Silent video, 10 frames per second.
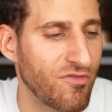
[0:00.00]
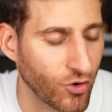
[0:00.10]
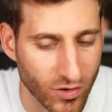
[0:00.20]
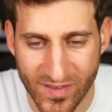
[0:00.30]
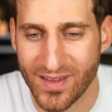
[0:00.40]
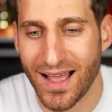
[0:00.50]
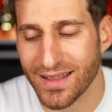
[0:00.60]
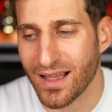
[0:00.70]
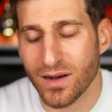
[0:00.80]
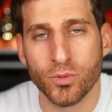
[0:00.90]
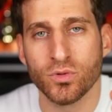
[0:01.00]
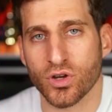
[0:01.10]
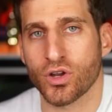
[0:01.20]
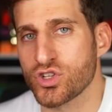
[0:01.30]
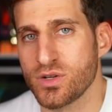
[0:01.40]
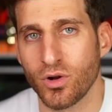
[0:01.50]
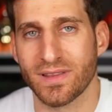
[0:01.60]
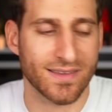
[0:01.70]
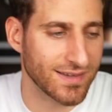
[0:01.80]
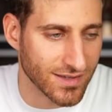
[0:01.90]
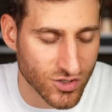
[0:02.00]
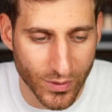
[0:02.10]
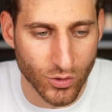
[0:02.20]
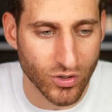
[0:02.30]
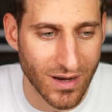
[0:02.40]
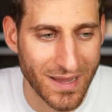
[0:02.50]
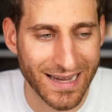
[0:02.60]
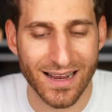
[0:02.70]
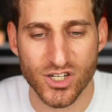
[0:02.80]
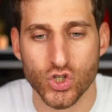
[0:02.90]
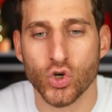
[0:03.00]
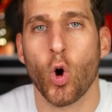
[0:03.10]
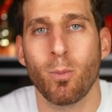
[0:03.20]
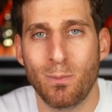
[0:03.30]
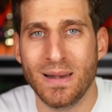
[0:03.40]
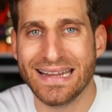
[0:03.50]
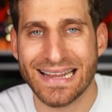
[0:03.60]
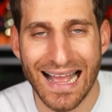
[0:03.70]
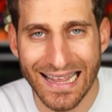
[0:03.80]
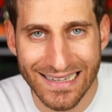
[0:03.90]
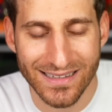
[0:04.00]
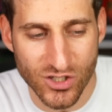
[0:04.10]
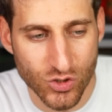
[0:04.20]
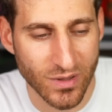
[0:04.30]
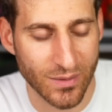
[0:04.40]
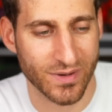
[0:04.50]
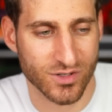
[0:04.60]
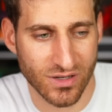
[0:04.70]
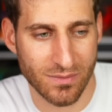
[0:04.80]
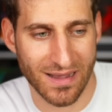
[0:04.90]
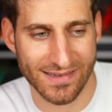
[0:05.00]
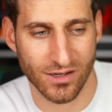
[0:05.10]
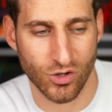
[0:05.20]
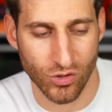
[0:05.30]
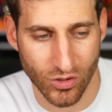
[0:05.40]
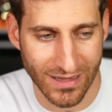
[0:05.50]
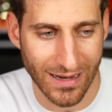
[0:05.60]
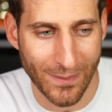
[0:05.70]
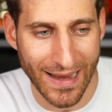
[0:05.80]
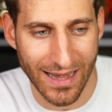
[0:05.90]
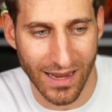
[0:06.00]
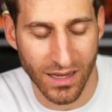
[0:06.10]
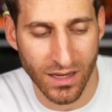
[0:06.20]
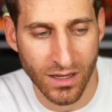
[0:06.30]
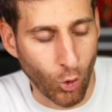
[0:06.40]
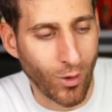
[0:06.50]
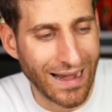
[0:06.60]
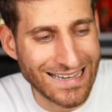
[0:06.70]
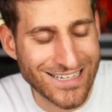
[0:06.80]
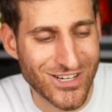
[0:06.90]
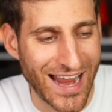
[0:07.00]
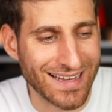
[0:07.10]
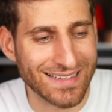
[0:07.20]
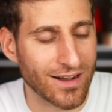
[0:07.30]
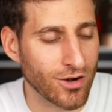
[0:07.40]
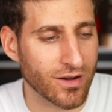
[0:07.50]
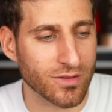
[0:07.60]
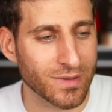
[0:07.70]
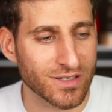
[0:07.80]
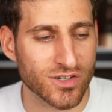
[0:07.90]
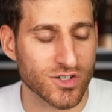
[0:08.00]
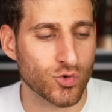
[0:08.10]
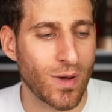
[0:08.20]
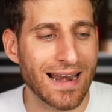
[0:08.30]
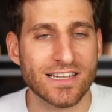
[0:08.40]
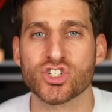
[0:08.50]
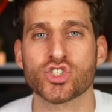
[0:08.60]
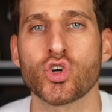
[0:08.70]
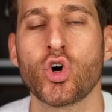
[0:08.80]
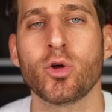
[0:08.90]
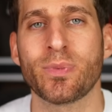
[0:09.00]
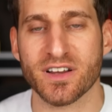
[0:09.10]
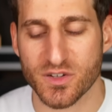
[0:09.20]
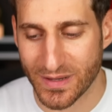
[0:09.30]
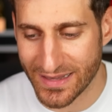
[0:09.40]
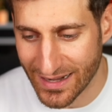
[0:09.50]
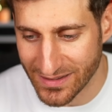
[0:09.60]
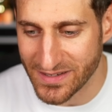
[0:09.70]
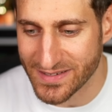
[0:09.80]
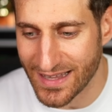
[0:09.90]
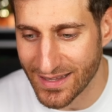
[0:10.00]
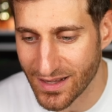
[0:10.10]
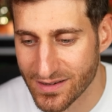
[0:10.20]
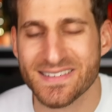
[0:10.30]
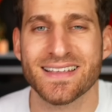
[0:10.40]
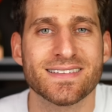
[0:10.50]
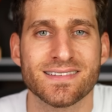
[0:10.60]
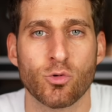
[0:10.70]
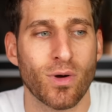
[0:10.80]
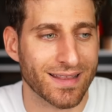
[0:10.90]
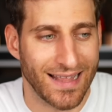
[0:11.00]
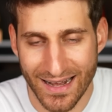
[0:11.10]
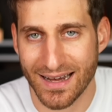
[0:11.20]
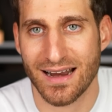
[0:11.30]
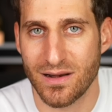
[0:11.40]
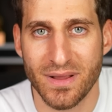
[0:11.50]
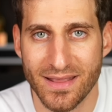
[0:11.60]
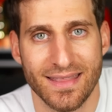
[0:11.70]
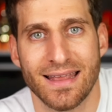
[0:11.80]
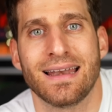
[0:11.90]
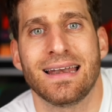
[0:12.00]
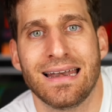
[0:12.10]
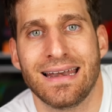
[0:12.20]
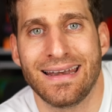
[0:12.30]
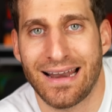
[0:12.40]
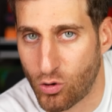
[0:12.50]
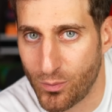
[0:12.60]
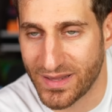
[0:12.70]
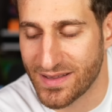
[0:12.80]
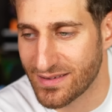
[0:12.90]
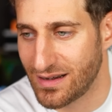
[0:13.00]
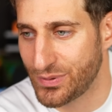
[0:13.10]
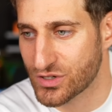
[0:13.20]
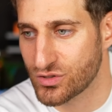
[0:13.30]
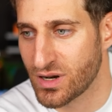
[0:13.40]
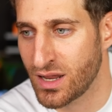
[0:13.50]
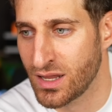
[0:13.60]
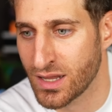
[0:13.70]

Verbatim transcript: forzata al punto che oggi molte aziende, soprattutto in America, sono obbligate ad assumere persone in base al colore della pelle o al gender o all'orientamento sessuale solo per rispettare degli standard senza guardare realmente la competenza della persona,